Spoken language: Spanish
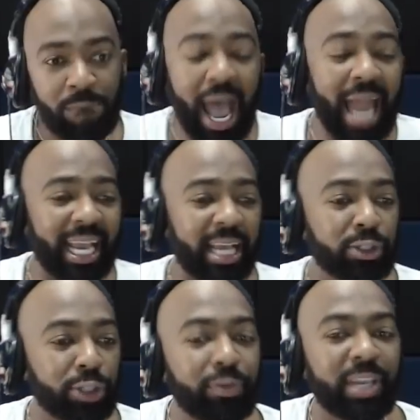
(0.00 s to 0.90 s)
la
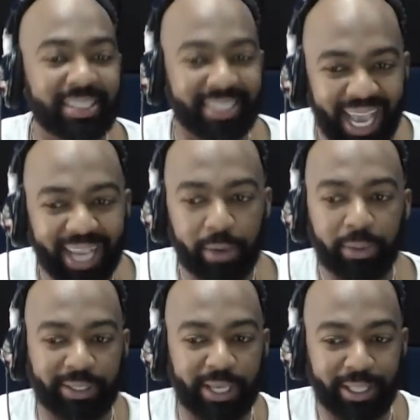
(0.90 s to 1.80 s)
canción de Seki
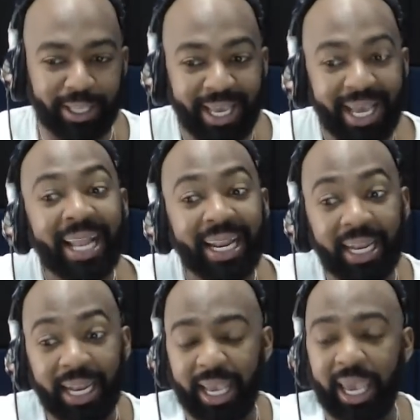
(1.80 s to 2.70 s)
Vicini
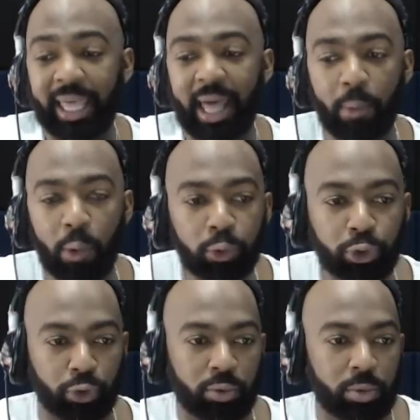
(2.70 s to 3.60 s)
le queda
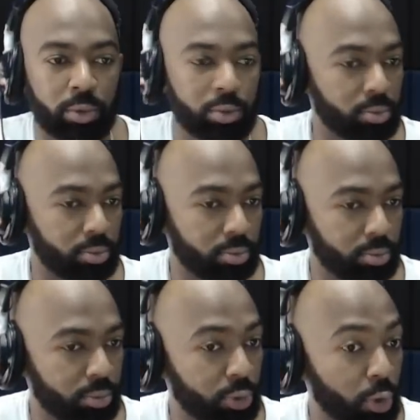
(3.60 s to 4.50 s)
mucho.
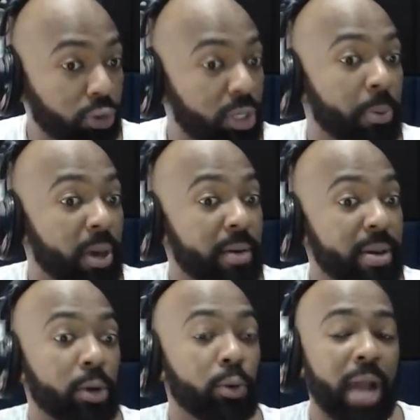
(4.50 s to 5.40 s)
No se puede
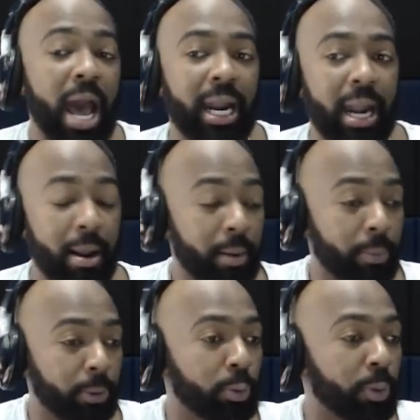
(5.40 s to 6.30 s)
vincular, eh, por
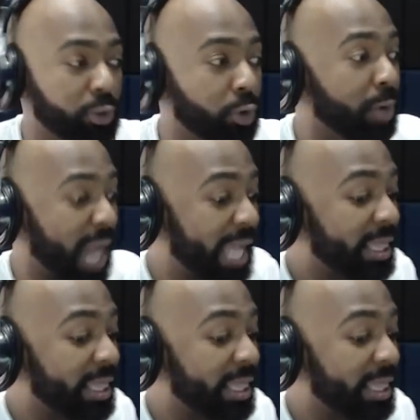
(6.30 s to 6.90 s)
supuesto, la gente va a